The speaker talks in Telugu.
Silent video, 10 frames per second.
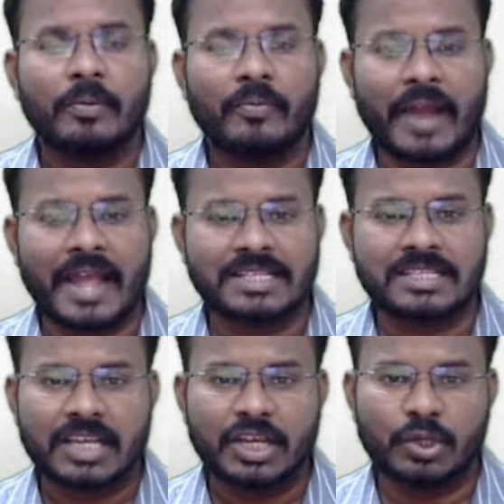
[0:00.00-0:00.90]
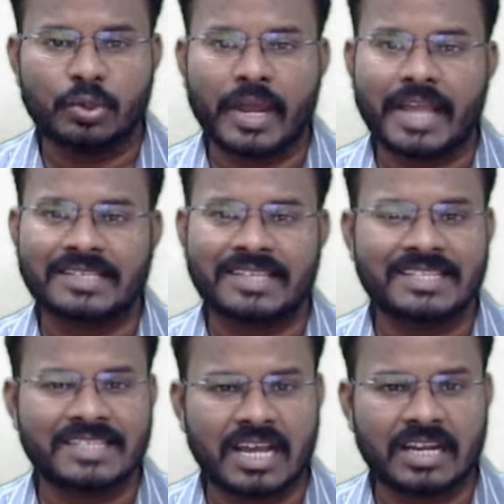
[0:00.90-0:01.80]
ఫ్రాన్స్
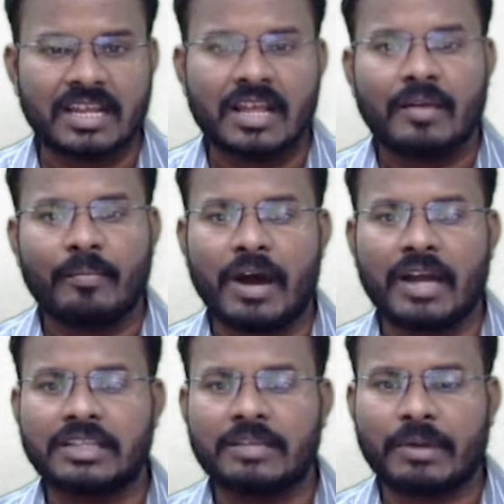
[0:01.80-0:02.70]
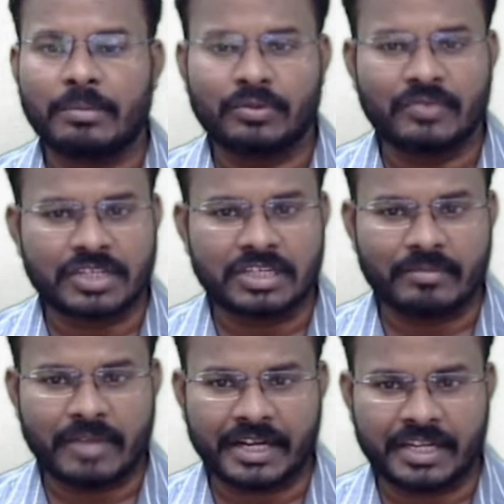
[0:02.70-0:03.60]
యుఎస్ఎస్ఆర్ భారత ప్రభుత్వ చట్టం
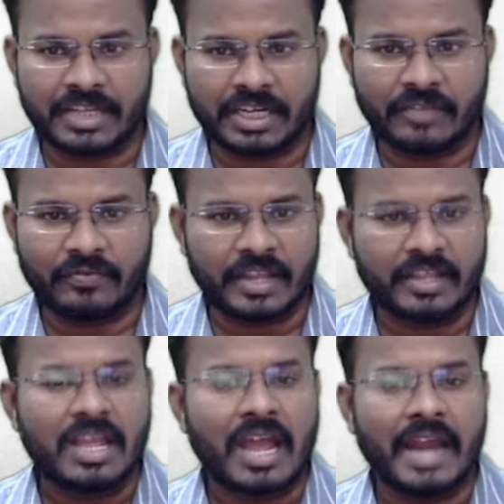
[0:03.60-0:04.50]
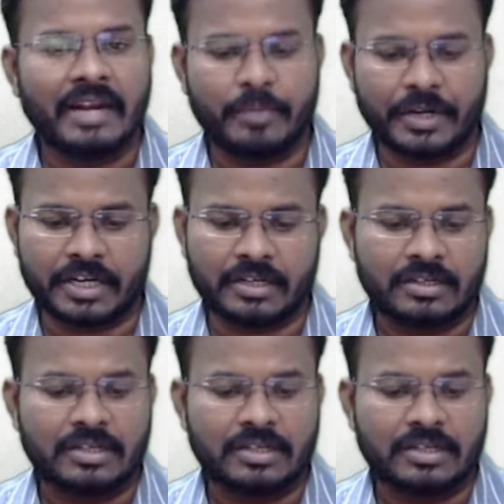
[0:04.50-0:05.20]
నైన్టీన్ థర్టీ ఫైవ్ అండ్ బ్రిటన్